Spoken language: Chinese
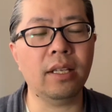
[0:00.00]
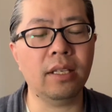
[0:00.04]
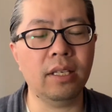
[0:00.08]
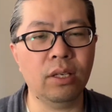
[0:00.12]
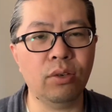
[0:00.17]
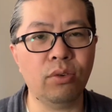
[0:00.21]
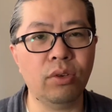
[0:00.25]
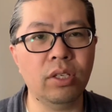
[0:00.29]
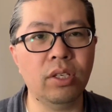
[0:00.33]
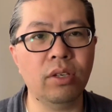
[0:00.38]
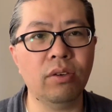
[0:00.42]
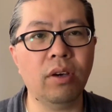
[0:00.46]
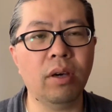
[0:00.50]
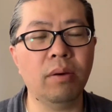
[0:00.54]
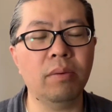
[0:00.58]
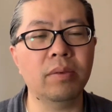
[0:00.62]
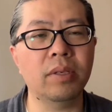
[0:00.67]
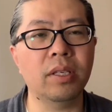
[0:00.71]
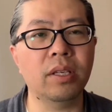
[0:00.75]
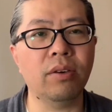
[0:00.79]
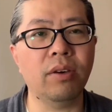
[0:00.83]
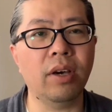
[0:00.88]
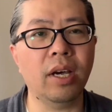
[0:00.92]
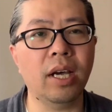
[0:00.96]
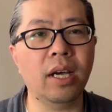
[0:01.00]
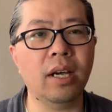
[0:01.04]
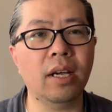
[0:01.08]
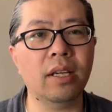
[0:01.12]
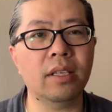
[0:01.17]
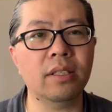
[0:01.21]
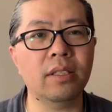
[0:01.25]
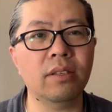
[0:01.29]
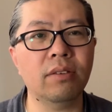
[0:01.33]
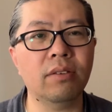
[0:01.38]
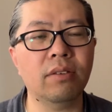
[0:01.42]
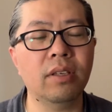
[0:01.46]
你说奇怪不奇怪
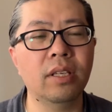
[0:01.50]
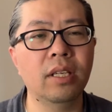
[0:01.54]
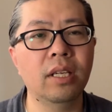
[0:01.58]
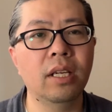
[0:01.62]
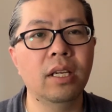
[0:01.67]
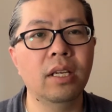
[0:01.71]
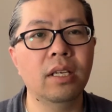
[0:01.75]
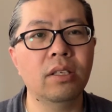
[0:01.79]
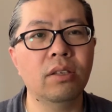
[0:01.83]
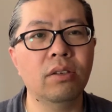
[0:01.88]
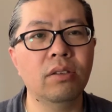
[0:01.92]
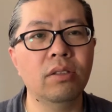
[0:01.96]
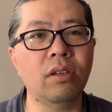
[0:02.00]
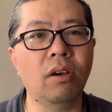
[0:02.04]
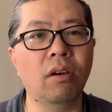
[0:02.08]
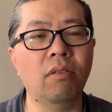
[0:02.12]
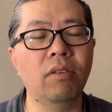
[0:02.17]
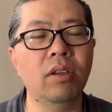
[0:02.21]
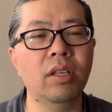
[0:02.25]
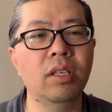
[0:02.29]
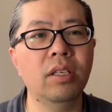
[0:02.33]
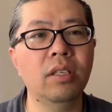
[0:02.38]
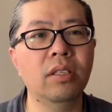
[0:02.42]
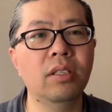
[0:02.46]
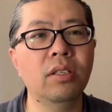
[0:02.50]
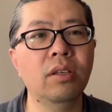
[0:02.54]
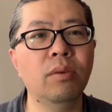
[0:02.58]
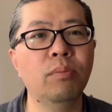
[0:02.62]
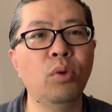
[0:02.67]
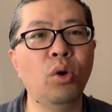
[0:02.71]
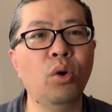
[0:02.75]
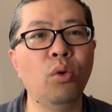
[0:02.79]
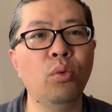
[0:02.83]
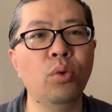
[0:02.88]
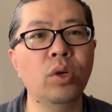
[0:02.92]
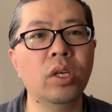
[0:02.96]
啊？这种说小飞机静
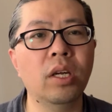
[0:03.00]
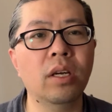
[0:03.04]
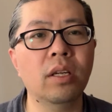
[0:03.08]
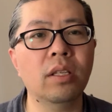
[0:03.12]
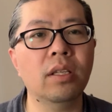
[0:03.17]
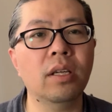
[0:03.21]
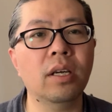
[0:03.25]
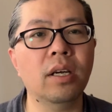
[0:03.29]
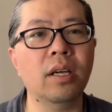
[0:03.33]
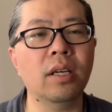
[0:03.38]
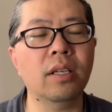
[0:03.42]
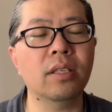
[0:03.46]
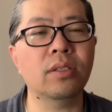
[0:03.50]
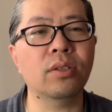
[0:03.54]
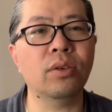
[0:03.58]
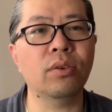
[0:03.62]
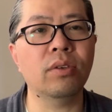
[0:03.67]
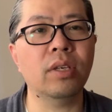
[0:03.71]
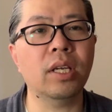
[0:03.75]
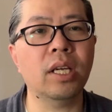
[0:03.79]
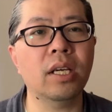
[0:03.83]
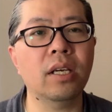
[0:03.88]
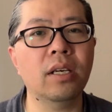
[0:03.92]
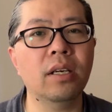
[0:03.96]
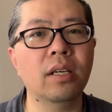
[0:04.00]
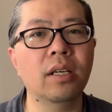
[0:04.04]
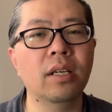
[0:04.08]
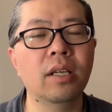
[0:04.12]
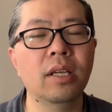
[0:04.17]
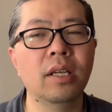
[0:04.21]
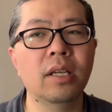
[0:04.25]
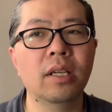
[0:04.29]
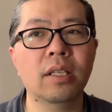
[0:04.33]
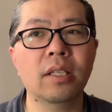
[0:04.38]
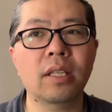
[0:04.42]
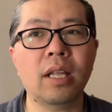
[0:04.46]
默无声的从这个
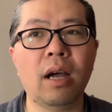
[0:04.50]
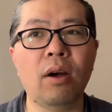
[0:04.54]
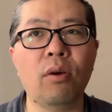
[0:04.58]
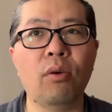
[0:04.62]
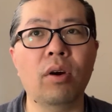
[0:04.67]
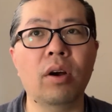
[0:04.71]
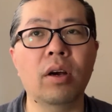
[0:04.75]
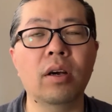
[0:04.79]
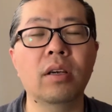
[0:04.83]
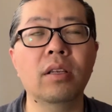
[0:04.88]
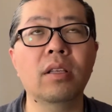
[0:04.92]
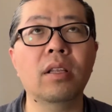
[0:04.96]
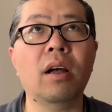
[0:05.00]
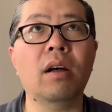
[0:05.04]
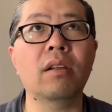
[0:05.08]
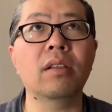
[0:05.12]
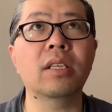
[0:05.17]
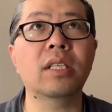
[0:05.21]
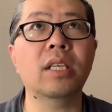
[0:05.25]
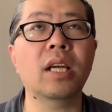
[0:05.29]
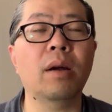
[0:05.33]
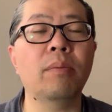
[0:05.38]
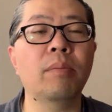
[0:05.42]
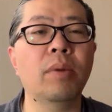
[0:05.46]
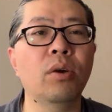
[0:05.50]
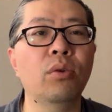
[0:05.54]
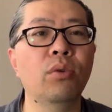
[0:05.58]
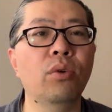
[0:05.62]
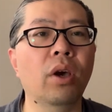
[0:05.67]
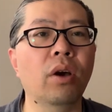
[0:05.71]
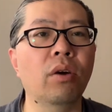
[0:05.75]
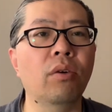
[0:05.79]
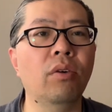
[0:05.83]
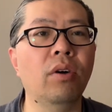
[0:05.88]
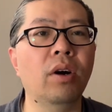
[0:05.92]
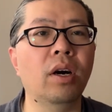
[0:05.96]
大伙儿脑袋上面
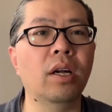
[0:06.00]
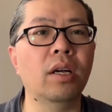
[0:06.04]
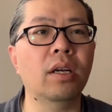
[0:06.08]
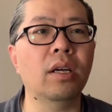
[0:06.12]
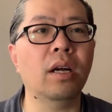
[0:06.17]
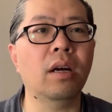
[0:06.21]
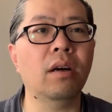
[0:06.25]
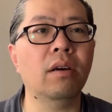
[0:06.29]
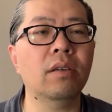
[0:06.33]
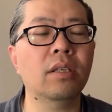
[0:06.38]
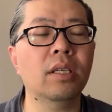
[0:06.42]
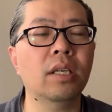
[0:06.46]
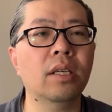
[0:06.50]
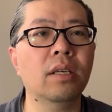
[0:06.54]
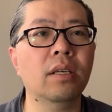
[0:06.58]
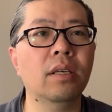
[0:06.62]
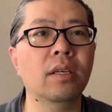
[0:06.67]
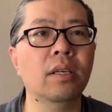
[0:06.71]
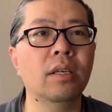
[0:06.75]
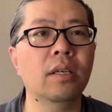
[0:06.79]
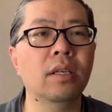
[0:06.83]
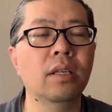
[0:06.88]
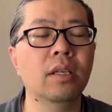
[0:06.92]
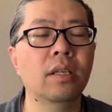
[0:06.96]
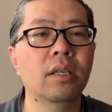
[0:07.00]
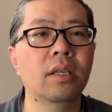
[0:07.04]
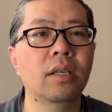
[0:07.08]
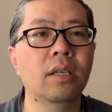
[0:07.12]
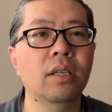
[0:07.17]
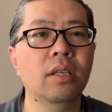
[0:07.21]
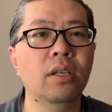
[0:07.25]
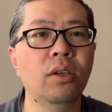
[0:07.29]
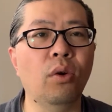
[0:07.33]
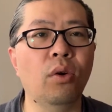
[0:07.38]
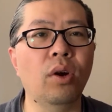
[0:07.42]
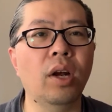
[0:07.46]
掠过，然后这个
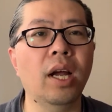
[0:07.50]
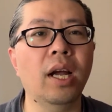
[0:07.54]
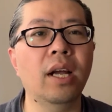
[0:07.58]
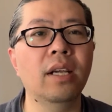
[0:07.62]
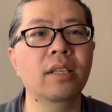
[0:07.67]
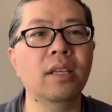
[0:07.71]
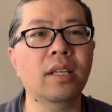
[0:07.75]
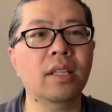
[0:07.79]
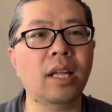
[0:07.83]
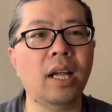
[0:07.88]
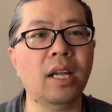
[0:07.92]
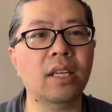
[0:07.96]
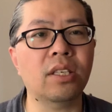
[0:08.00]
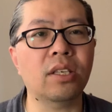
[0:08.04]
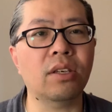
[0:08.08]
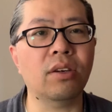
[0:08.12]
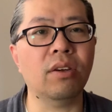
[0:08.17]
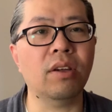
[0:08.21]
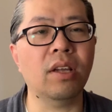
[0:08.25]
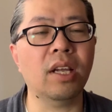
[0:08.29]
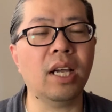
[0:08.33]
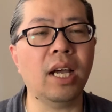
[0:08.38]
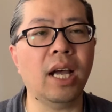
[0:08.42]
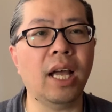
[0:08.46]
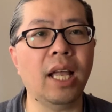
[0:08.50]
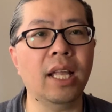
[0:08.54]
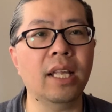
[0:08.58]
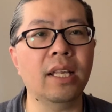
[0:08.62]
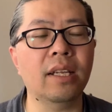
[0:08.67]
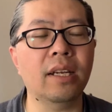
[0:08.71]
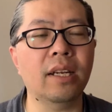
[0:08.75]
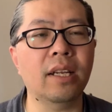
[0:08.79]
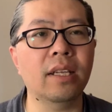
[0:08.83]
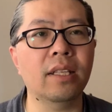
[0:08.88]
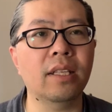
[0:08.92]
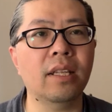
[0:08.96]
有人还想拿石头给砍
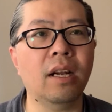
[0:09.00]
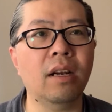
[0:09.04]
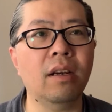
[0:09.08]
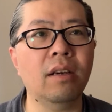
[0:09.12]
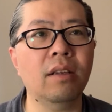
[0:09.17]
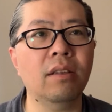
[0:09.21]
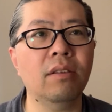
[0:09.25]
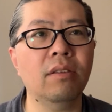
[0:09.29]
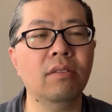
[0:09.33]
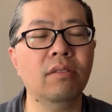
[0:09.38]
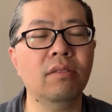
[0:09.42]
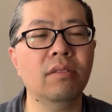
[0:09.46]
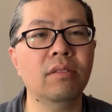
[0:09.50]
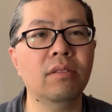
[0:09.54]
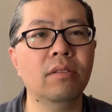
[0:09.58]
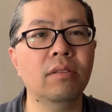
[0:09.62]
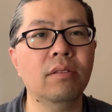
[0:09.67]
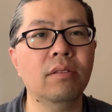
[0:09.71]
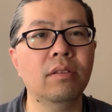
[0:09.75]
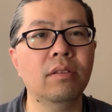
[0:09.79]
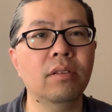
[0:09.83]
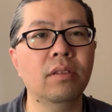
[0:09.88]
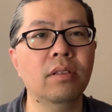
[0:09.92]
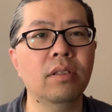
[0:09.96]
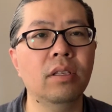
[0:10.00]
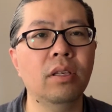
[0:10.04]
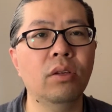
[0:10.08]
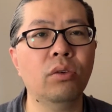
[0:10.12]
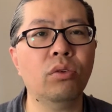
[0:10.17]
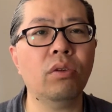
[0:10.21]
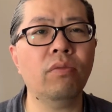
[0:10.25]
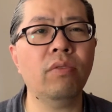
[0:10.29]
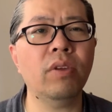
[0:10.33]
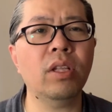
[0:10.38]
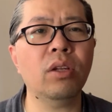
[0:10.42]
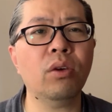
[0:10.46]
下来，但是他就，你
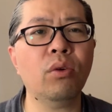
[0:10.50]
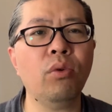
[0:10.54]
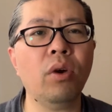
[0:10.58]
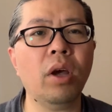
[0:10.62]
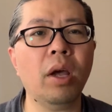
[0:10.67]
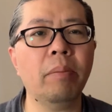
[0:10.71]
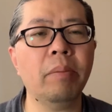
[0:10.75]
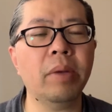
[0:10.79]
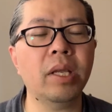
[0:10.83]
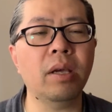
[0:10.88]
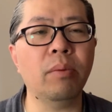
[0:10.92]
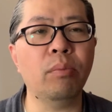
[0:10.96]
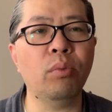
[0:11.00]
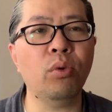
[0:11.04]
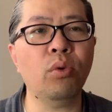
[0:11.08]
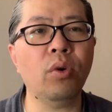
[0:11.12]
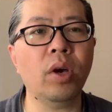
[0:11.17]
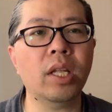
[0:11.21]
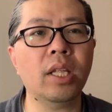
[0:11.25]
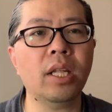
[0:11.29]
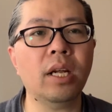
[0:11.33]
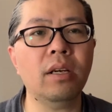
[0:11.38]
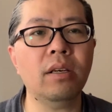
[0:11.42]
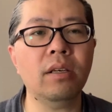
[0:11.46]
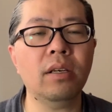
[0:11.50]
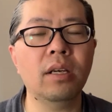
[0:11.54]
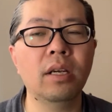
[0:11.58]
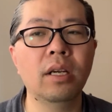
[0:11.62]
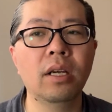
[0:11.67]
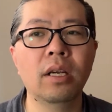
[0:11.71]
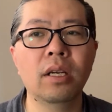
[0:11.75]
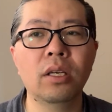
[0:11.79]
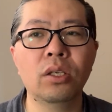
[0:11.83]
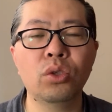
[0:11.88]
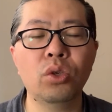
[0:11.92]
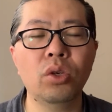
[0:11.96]
说飞得快嘛也不快，但是
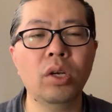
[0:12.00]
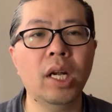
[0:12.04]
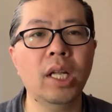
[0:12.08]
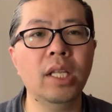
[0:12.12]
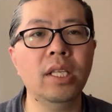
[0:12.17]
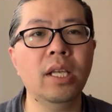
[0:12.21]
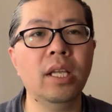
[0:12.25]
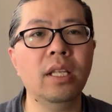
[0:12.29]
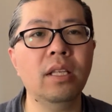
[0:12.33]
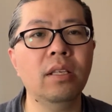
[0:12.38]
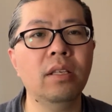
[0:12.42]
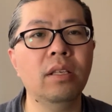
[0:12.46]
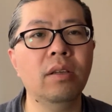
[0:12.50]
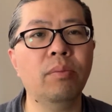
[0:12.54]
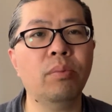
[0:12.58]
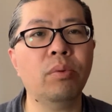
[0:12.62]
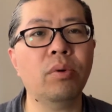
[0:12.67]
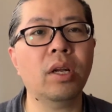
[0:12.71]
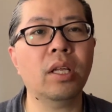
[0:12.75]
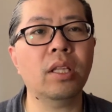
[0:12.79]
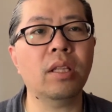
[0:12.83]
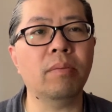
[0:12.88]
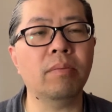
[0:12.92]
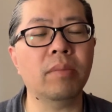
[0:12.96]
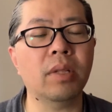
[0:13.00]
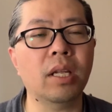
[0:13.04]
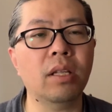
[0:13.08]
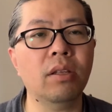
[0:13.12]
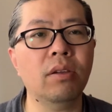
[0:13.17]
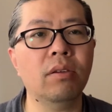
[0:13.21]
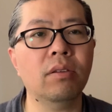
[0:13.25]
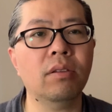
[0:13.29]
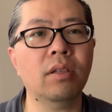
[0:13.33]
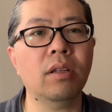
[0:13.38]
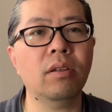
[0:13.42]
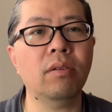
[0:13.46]
瞬然间你又不知道怎么，他
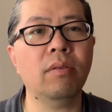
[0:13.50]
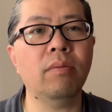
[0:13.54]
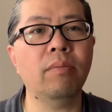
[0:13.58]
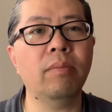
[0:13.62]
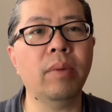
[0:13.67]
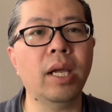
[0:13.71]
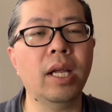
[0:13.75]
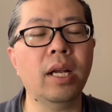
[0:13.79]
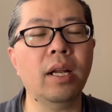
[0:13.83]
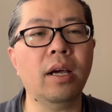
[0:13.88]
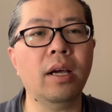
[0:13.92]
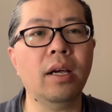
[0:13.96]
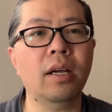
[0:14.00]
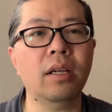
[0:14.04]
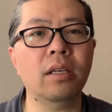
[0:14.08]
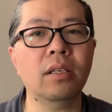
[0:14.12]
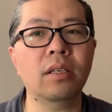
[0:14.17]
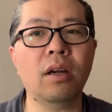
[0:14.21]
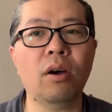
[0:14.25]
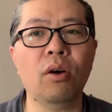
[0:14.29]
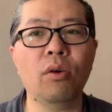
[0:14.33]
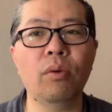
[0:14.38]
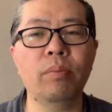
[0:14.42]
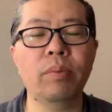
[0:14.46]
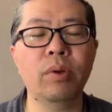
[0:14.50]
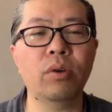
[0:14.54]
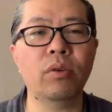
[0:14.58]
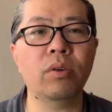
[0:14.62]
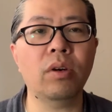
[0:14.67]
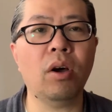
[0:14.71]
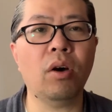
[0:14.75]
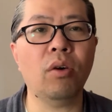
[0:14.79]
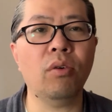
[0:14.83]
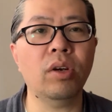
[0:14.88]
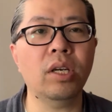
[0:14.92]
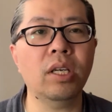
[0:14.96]
就他就没了啊，绕过，比如
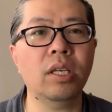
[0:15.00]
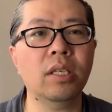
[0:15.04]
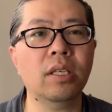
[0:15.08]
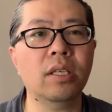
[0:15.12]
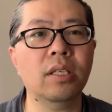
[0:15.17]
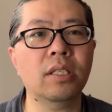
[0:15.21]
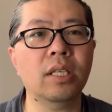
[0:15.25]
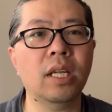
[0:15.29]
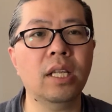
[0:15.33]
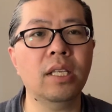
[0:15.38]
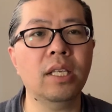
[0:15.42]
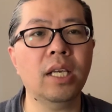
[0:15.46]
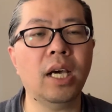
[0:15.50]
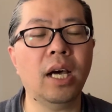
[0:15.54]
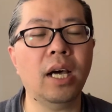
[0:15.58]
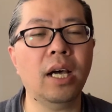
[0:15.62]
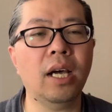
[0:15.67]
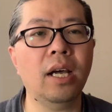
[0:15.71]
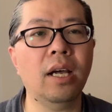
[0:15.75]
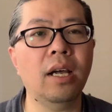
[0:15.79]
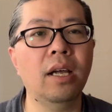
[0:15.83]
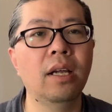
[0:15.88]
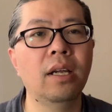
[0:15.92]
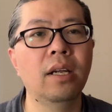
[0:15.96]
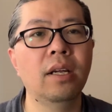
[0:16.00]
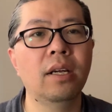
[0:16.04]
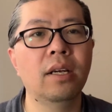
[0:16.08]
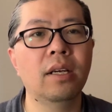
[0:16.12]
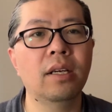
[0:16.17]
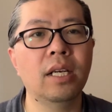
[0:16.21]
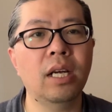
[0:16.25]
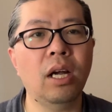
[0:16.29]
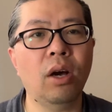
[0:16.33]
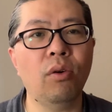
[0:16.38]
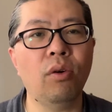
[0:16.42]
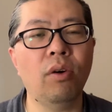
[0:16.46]
绕过这个山墙啊，
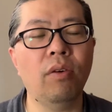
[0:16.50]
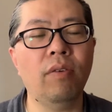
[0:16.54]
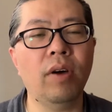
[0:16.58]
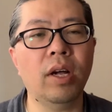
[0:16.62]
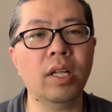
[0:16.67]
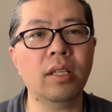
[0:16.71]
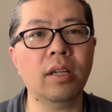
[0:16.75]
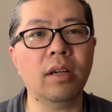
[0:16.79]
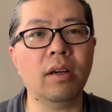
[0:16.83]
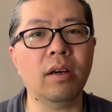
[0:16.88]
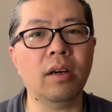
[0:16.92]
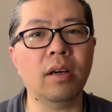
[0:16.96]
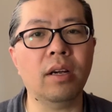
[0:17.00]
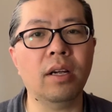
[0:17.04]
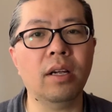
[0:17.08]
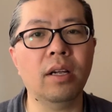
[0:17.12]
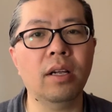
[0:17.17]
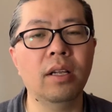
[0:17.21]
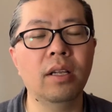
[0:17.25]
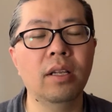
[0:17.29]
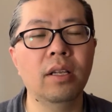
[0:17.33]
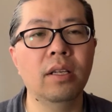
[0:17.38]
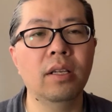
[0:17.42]
绕过房顶啊。